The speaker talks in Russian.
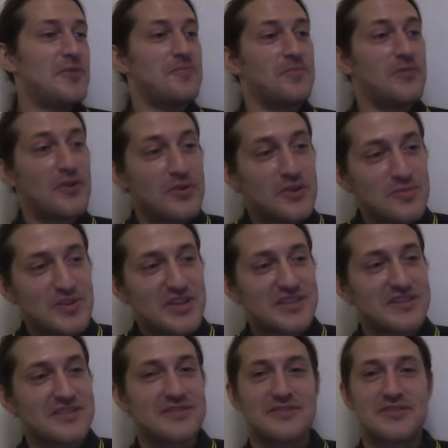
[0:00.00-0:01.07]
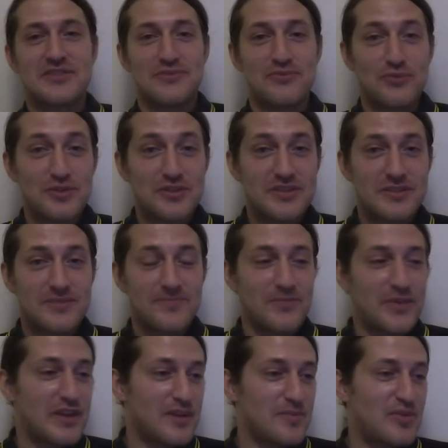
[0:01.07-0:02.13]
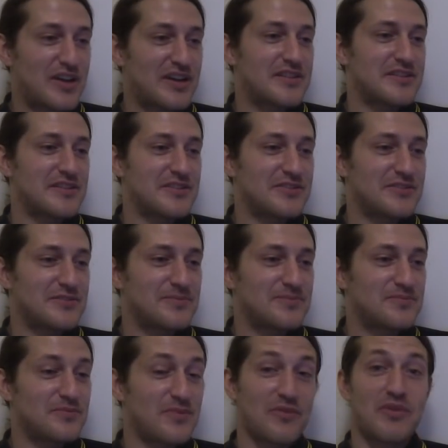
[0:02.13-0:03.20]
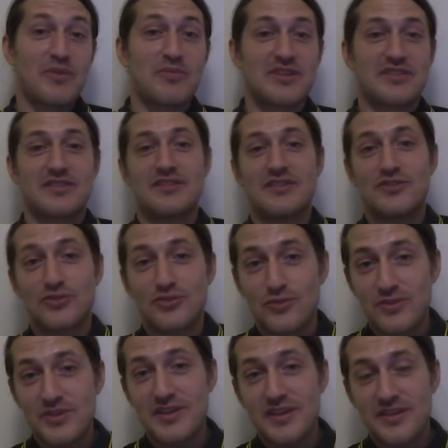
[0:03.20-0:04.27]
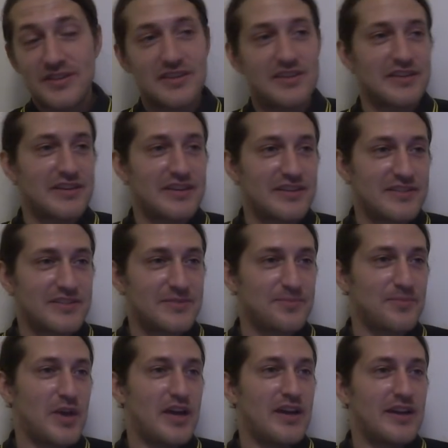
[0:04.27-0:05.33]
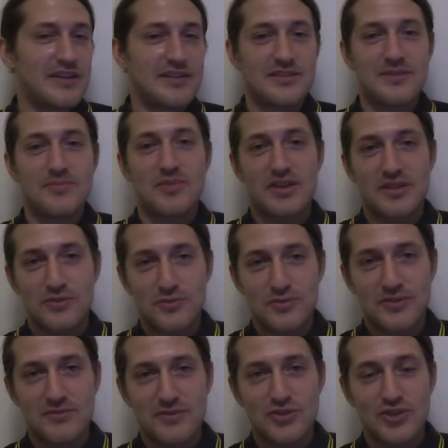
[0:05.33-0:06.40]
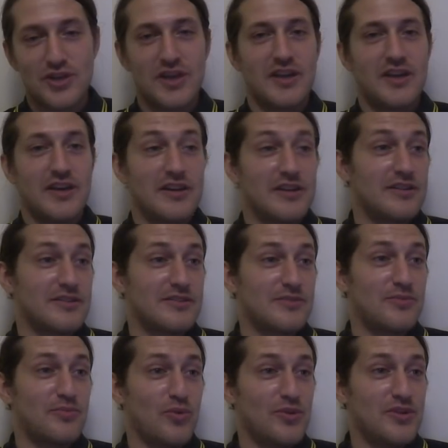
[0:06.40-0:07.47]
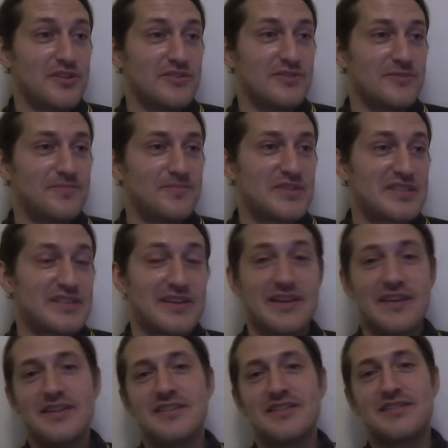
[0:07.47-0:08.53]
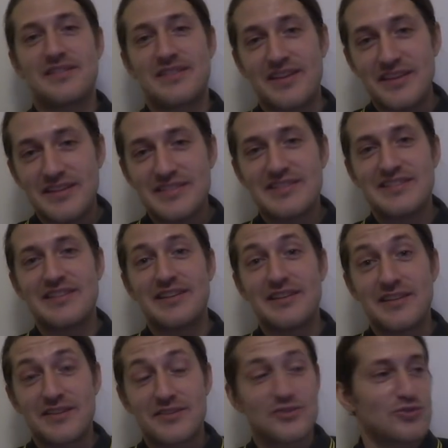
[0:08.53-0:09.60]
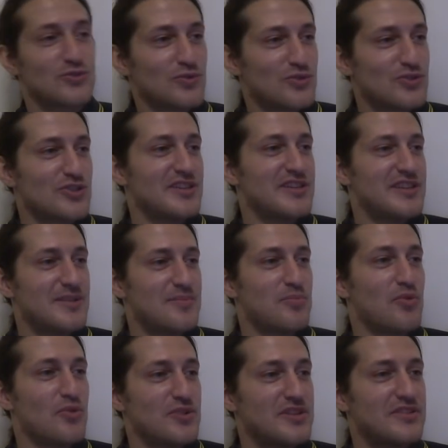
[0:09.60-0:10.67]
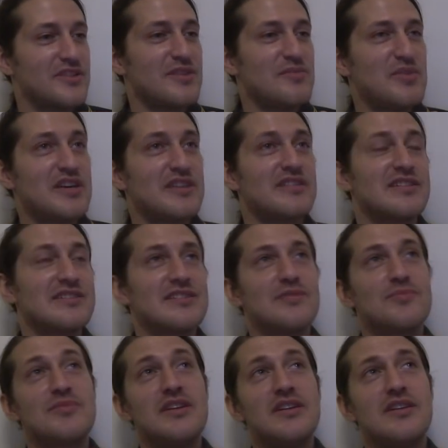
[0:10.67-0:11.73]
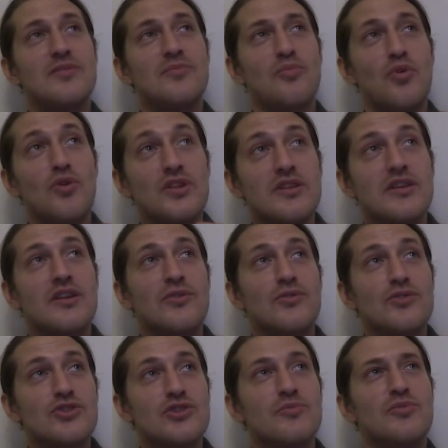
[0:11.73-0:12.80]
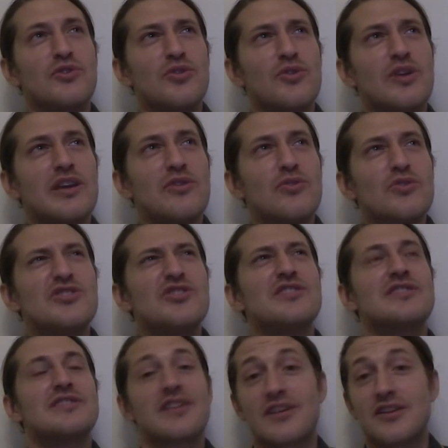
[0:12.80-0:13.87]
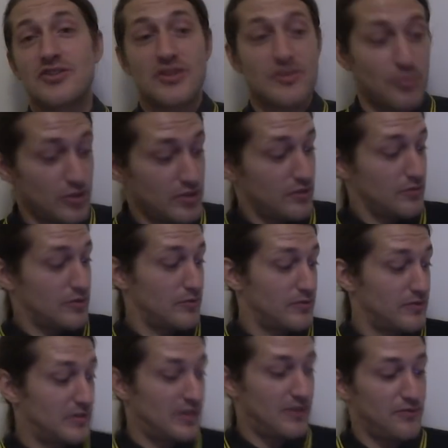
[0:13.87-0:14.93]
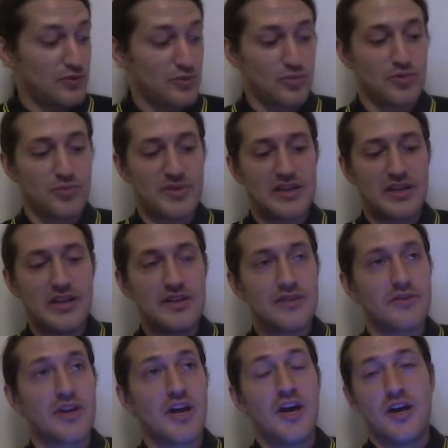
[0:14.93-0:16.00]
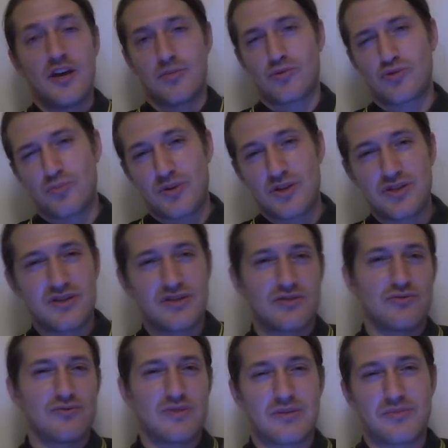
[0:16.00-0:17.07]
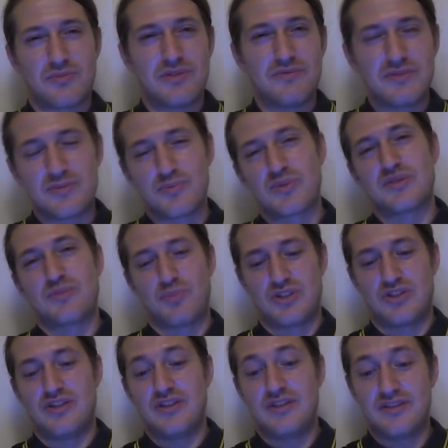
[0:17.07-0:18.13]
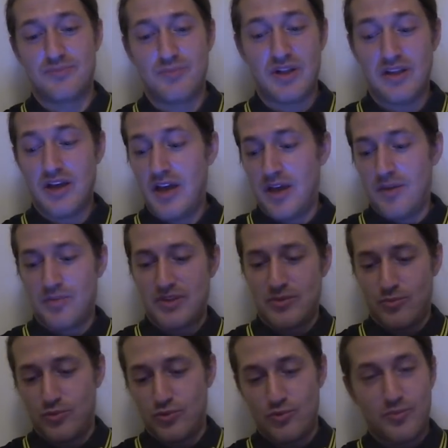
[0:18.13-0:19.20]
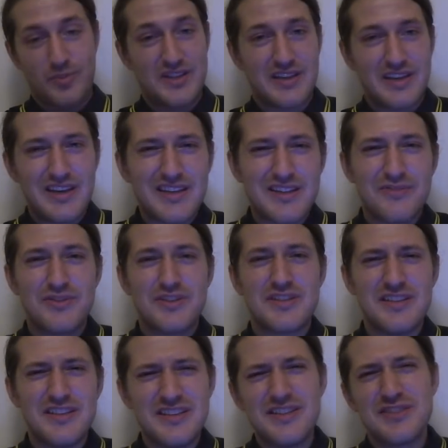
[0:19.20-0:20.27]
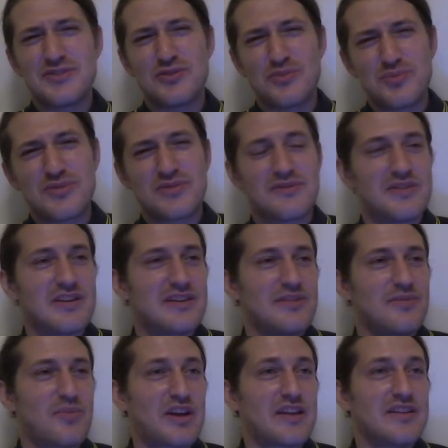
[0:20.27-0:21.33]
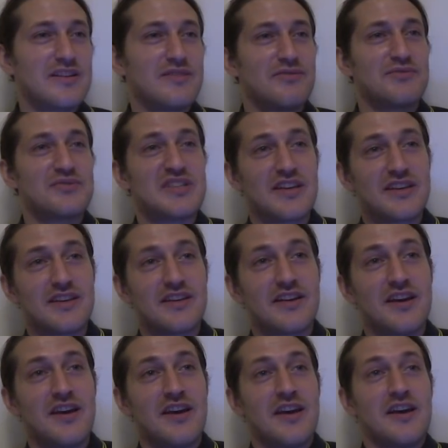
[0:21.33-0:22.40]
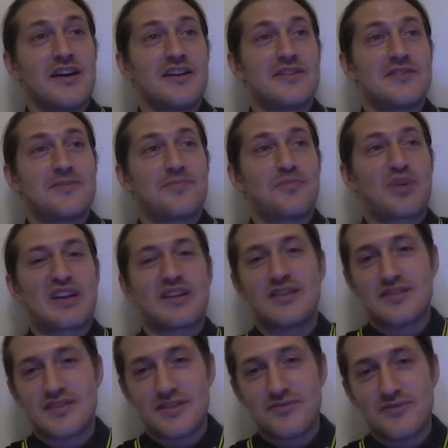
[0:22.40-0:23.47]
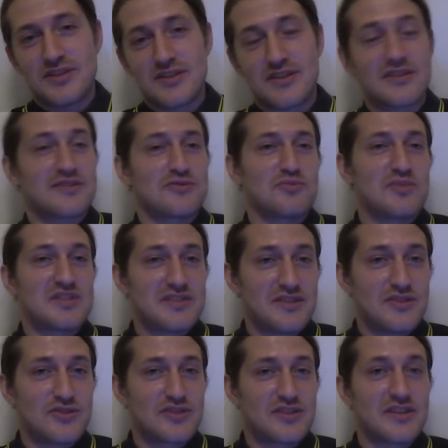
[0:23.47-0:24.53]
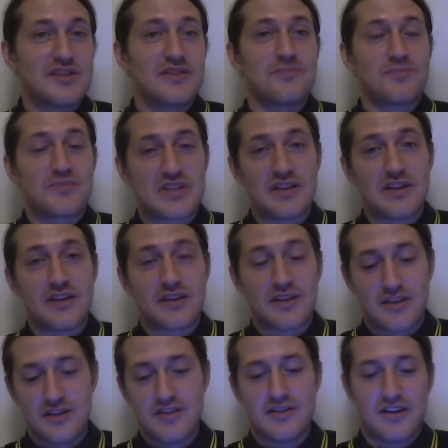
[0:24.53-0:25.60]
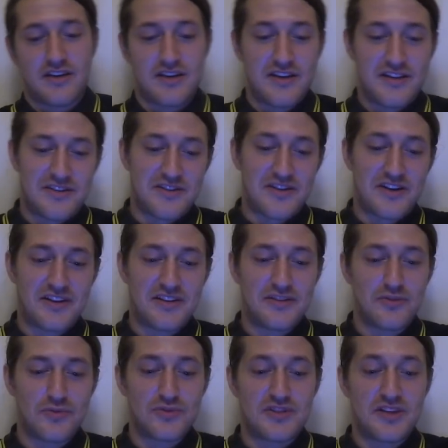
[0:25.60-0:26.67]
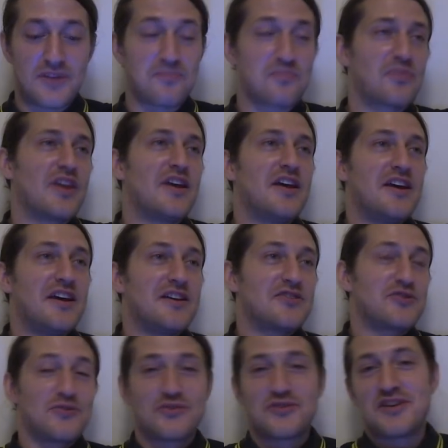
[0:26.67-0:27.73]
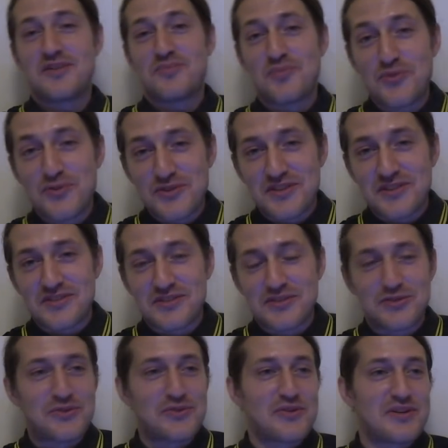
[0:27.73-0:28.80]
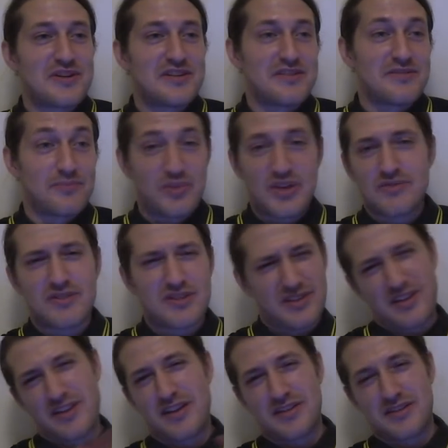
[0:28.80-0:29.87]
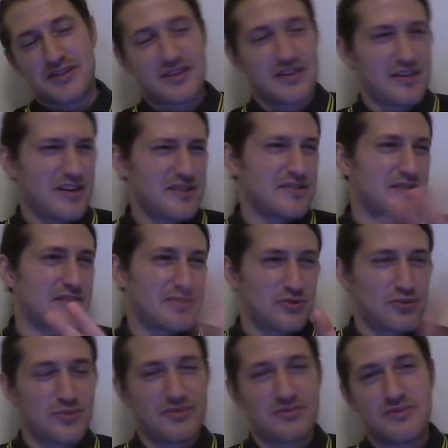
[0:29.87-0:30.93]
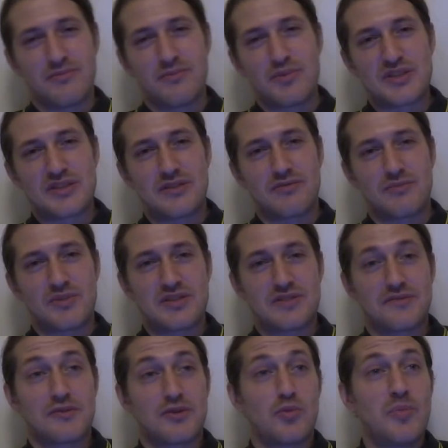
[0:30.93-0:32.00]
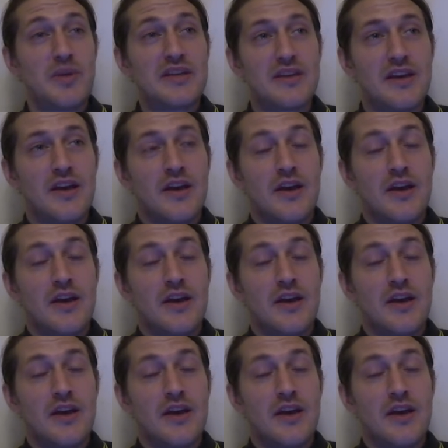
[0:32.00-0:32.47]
Но, ребята, сегодня я бы хотел вам рассказать, что я, хикан Алексей Марадонович, Э, понял за эти 30 лет, что же я понял, ребят, на самом деле понял я очень много и очень страшно понял, вот тут телефон буду подглядывать, прошу прощения, сегодня там не выспался, почти не спал, поэтому буду подглядывать и, собственно, прогонять вам всякие э, прогрессивные разумистические телеги. Итак, дорогие друзья, что же я понял, что первое, это кратенько, кратенько, чтобы в мозге у меня совокуплять,